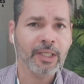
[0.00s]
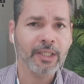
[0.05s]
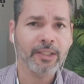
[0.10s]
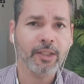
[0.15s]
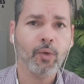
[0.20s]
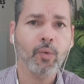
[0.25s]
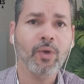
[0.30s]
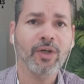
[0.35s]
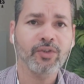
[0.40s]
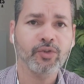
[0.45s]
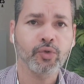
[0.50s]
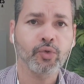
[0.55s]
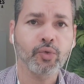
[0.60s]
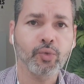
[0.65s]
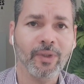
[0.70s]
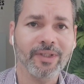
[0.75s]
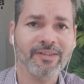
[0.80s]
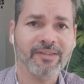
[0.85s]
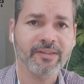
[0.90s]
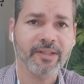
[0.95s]
Então o
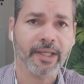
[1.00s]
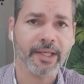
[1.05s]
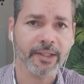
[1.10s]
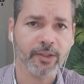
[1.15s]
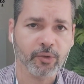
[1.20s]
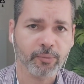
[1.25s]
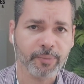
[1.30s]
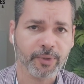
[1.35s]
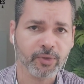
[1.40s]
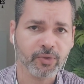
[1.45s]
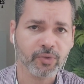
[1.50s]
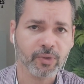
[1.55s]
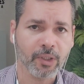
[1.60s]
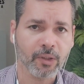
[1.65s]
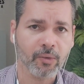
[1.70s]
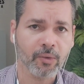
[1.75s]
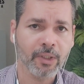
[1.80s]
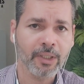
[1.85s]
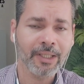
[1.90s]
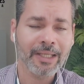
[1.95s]
assunto é sério,
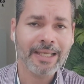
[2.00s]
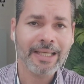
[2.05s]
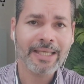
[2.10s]
pessoal.